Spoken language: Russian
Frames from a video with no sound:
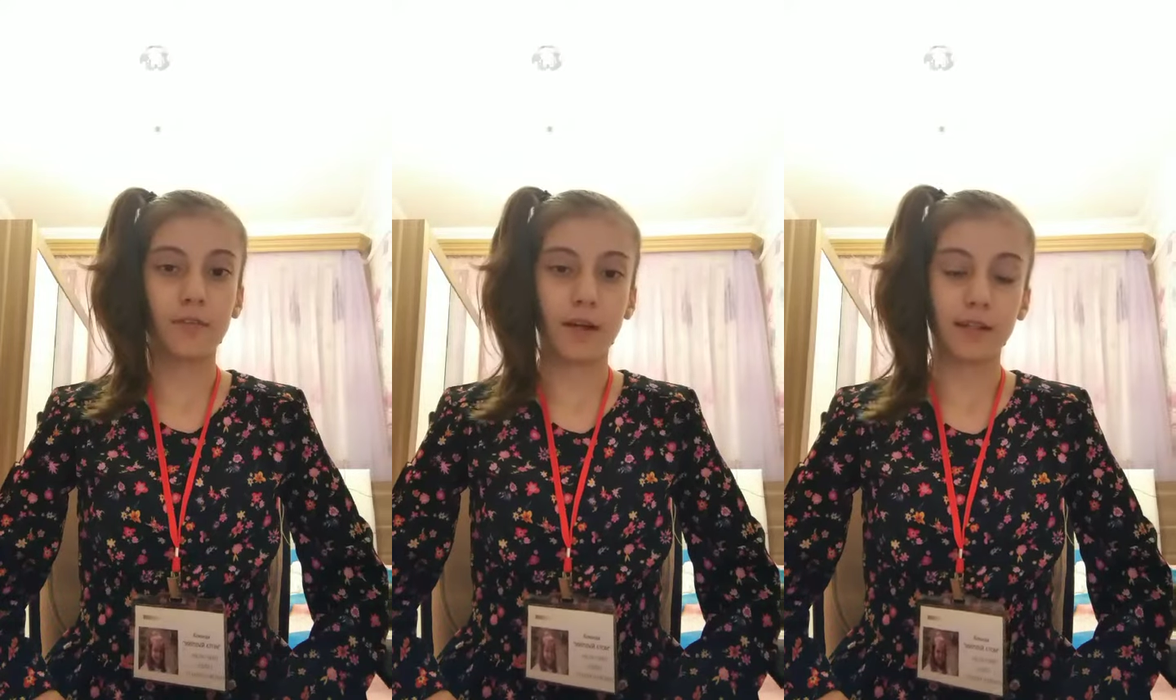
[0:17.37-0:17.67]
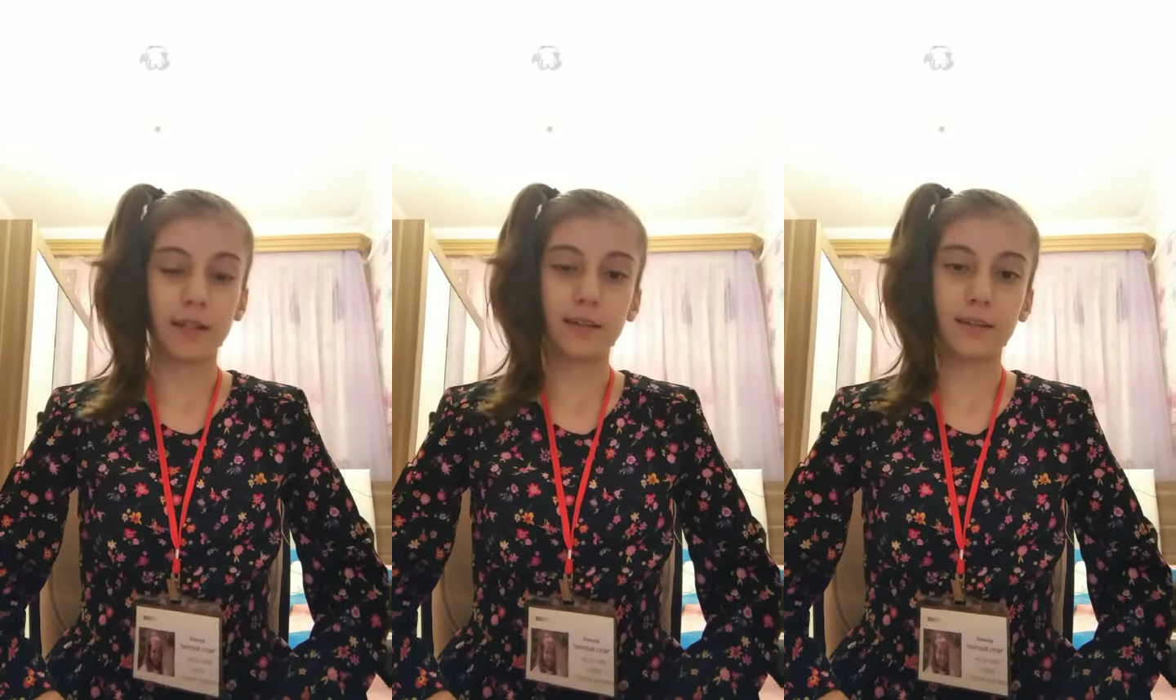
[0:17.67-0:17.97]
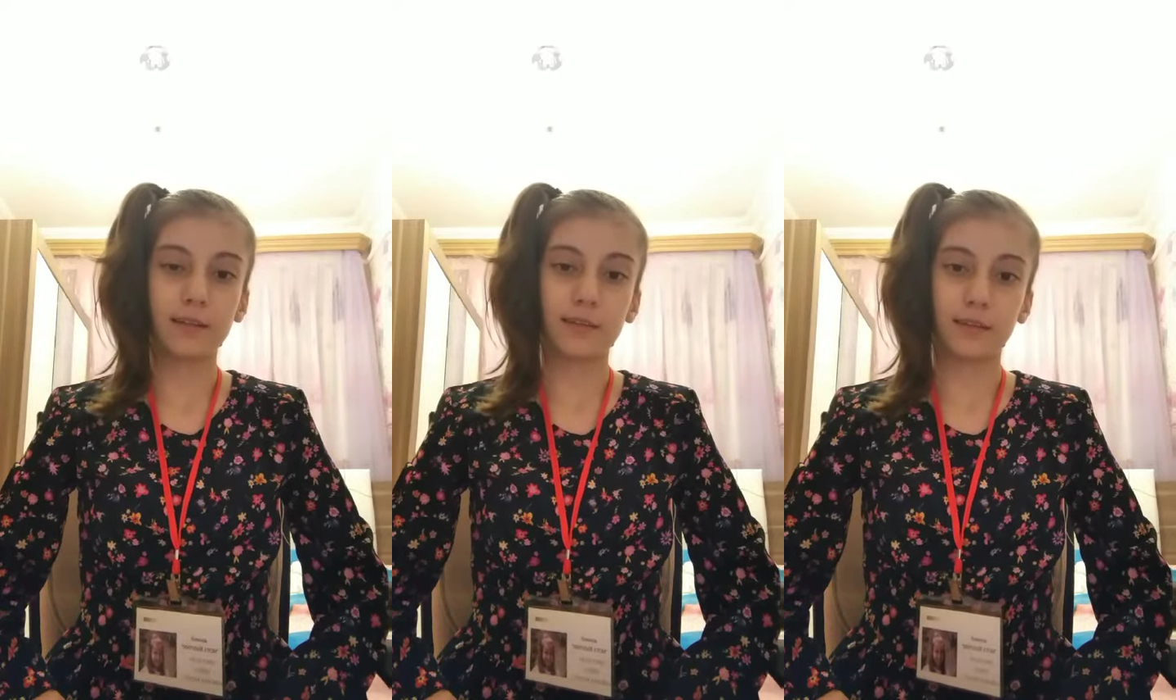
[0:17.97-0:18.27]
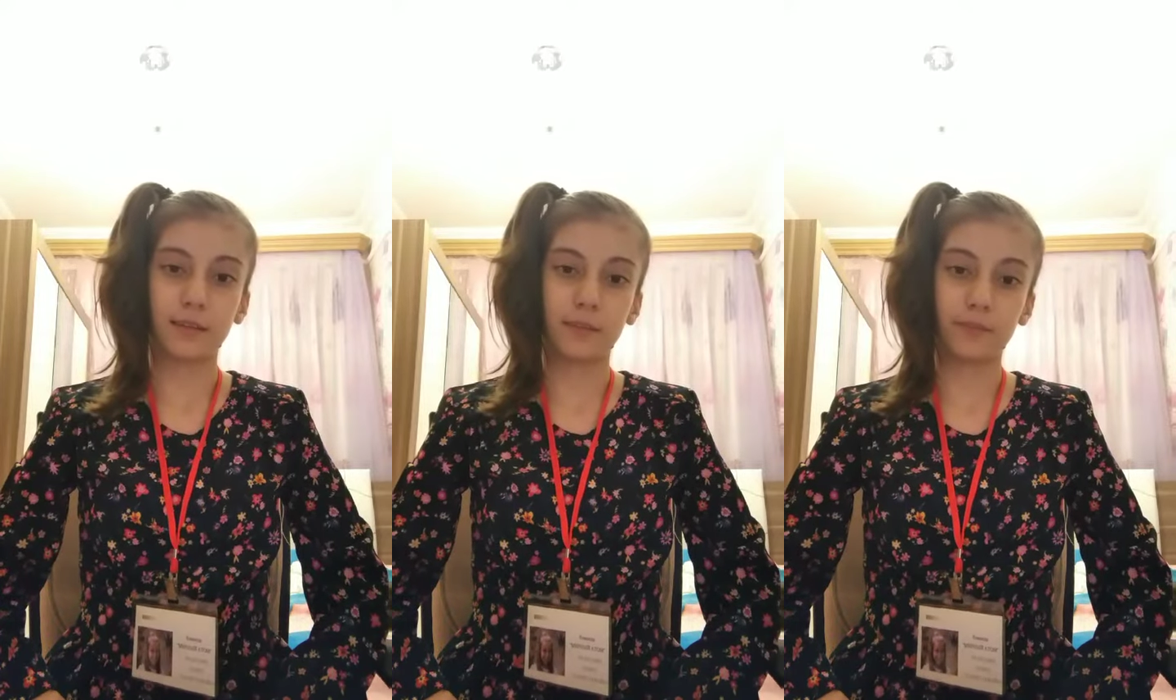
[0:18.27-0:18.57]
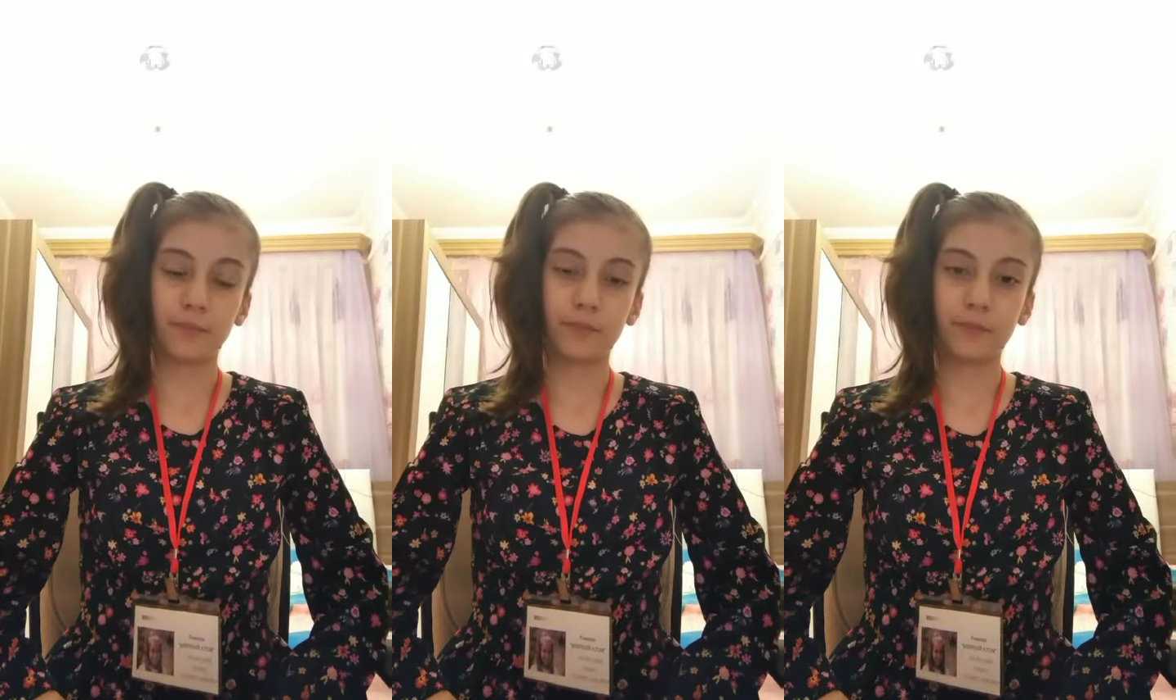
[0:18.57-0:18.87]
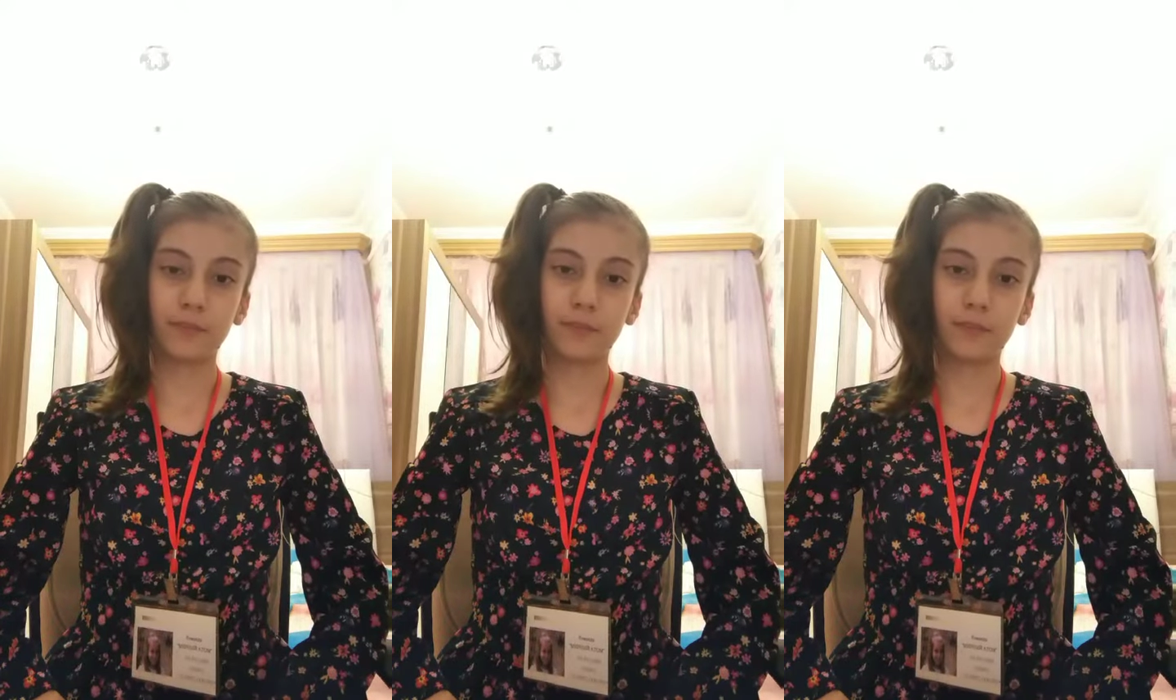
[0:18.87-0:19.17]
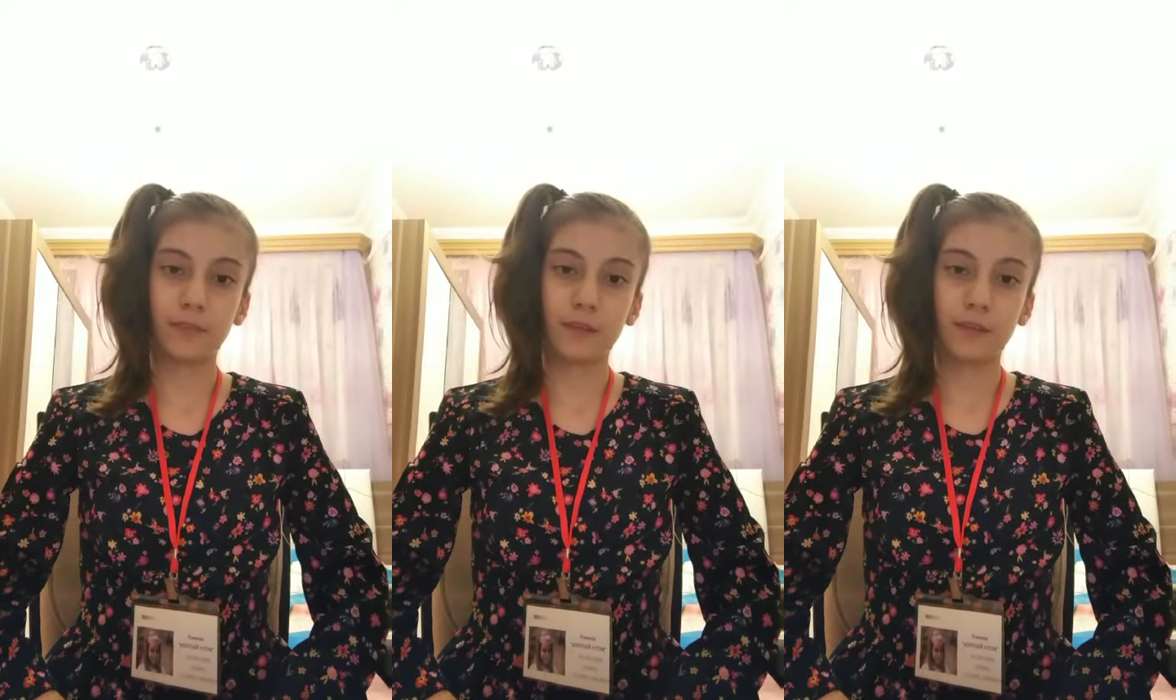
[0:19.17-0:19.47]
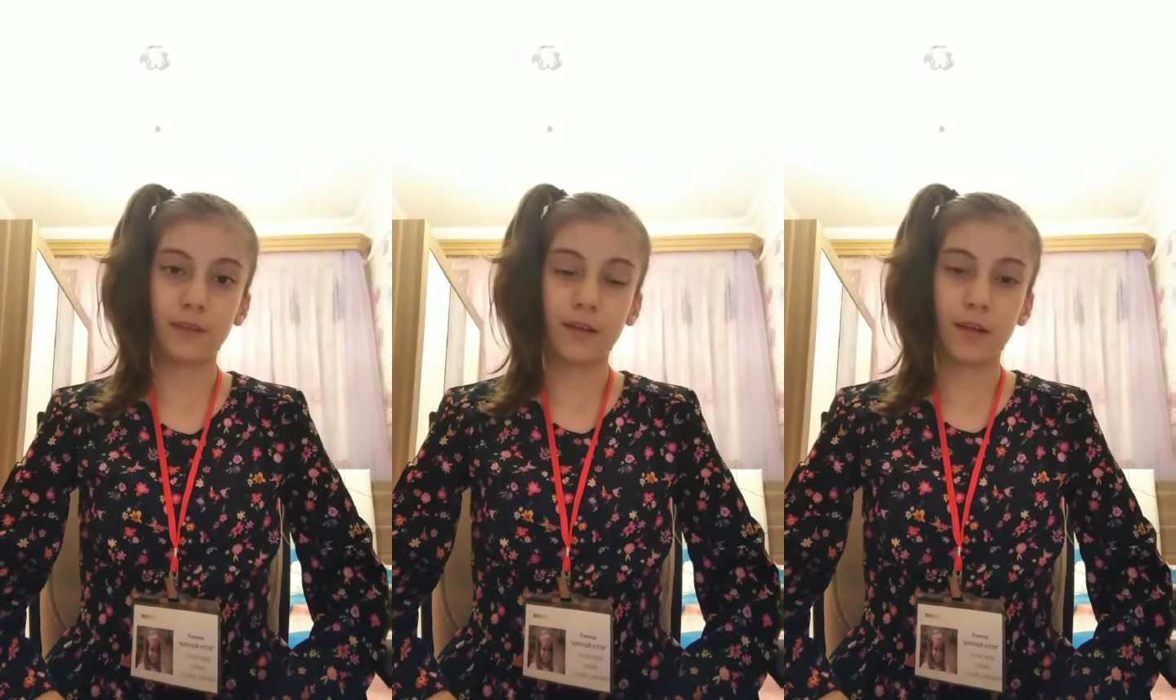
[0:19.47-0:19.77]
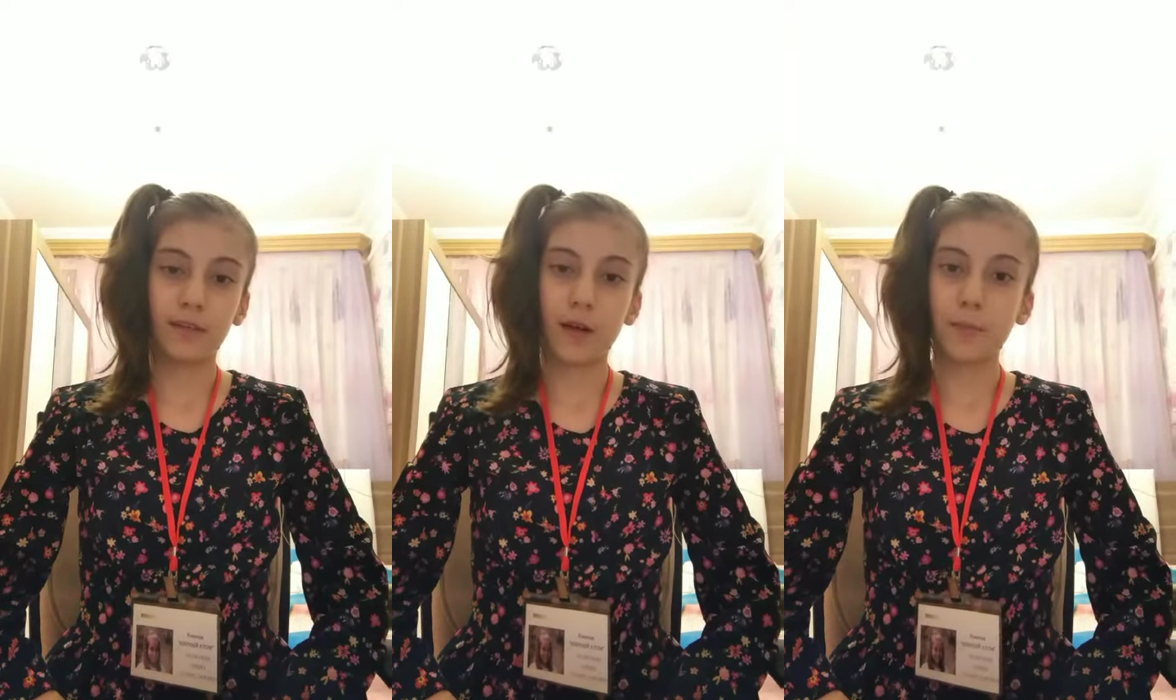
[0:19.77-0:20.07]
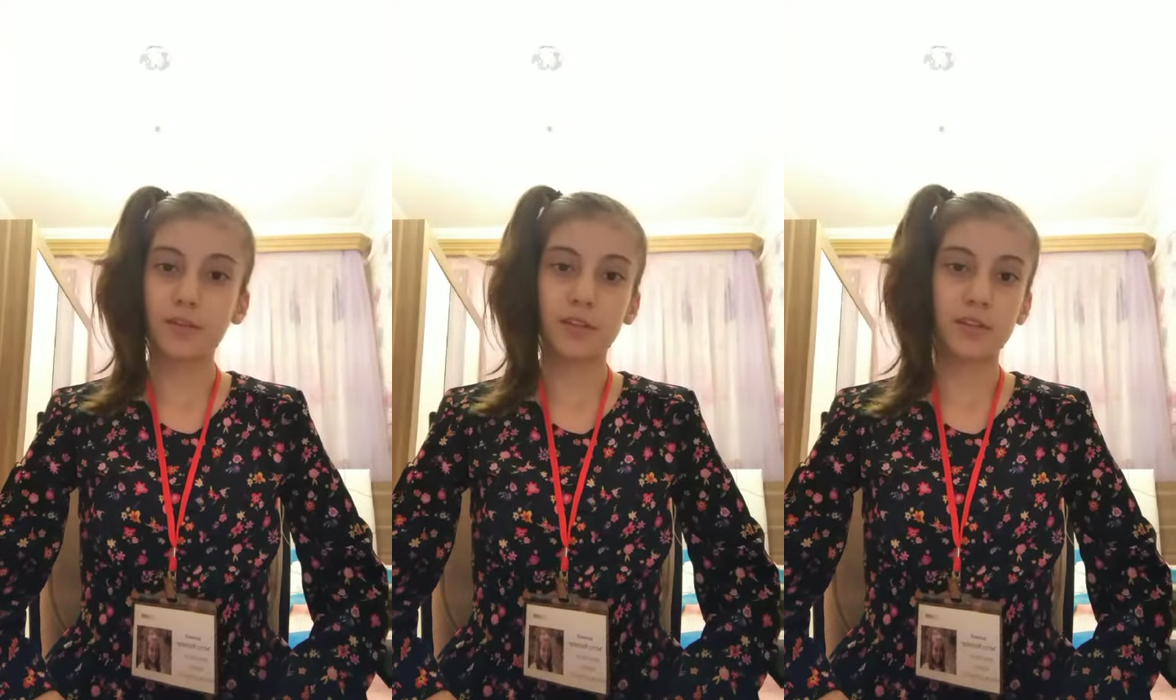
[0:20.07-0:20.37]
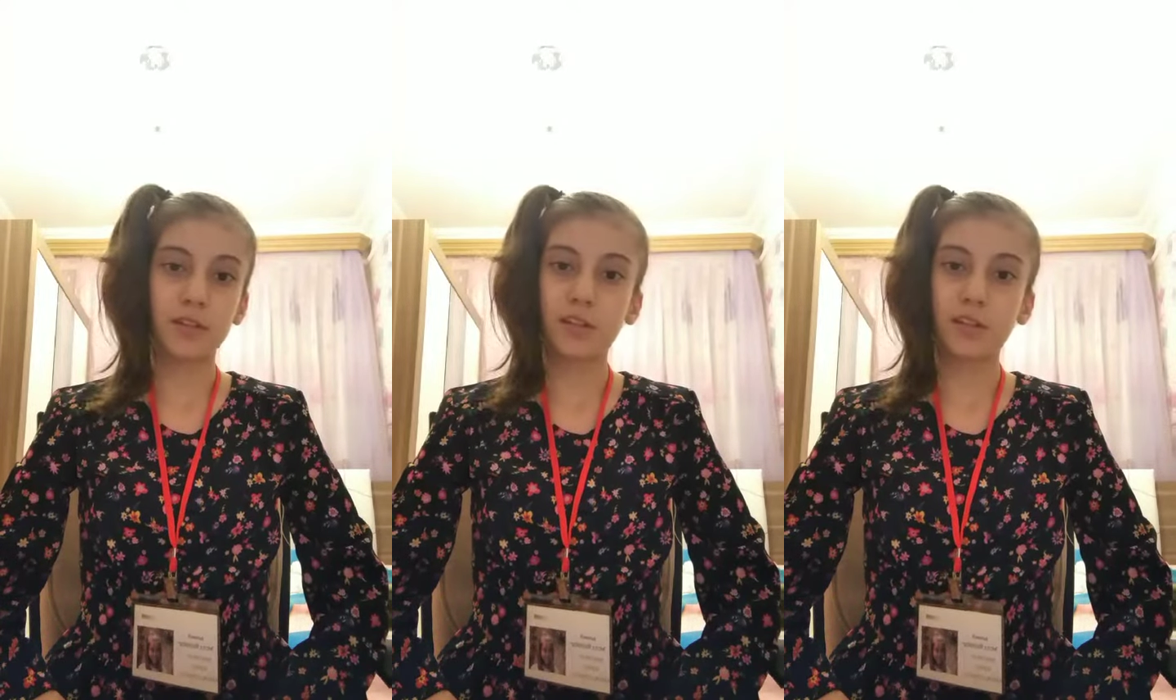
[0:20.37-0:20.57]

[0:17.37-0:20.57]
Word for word: «Военные сны». Нам снится